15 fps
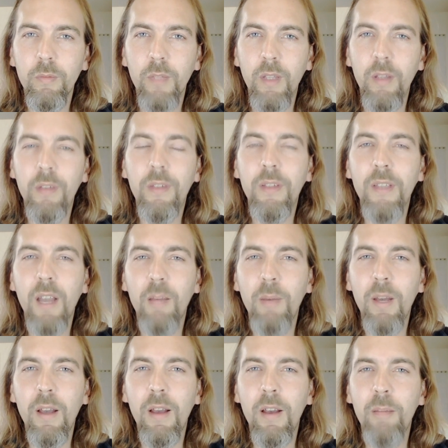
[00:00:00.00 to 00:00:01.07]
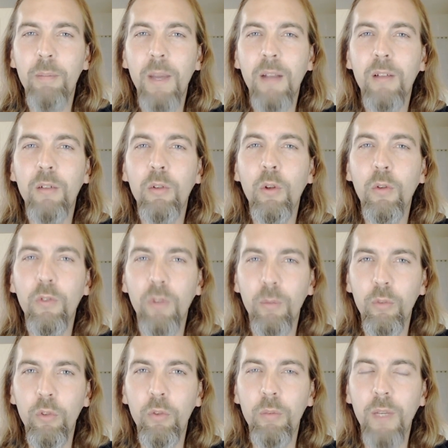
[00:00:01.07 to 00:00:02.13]
et ces karmas impactent l'ensemble
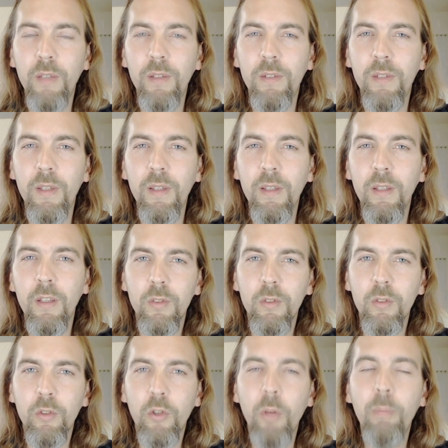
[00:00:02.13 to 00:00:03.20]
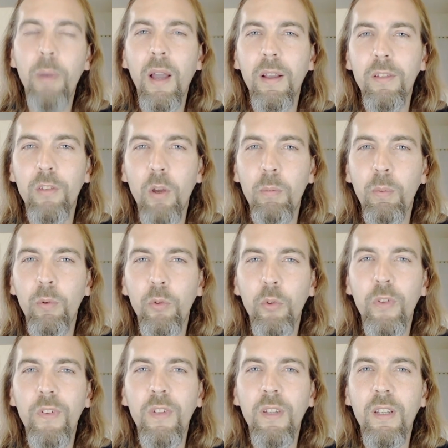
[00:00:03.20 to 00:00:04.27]
de l'humanité, comme par exemple le
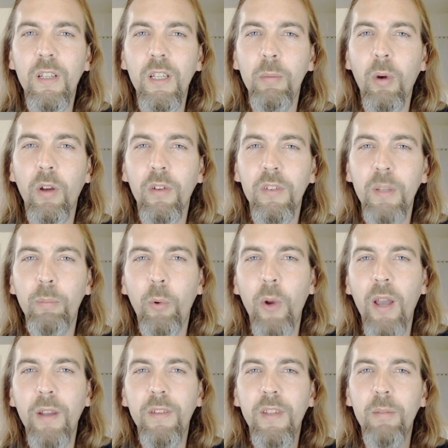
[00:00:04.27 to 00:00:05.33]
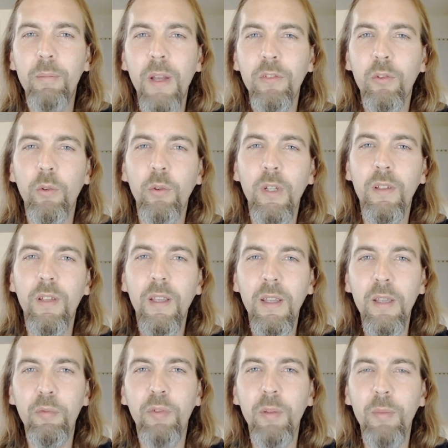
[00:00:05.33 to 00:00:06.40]
déséquilibre des polarités masculines
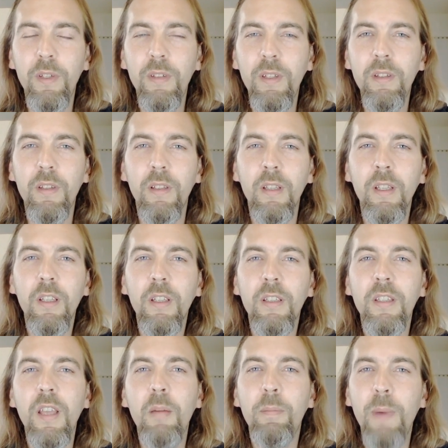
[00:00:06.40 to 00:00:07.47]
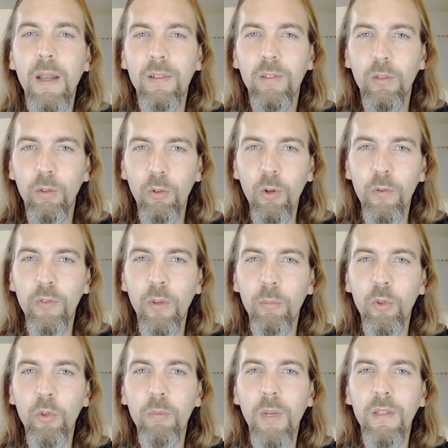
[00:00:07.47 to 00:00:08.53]
et féminines qui impactent l'ensemble
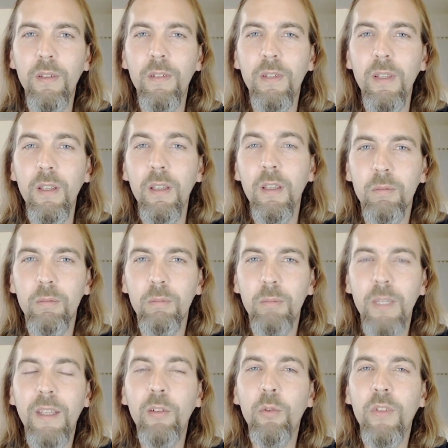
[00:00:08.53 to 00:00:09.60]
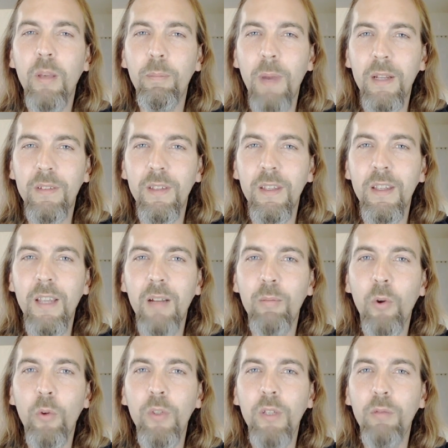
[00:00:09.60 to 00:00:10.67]
de l'humanité, mais qui nous impacte
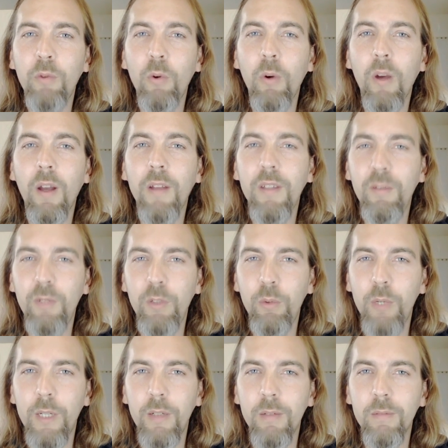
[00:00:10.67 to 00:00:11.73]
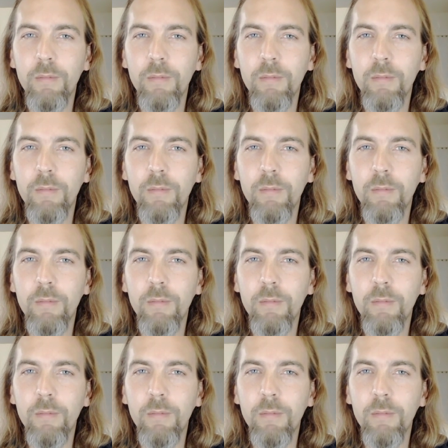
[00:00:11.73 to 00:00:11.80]
également au niveau individuel.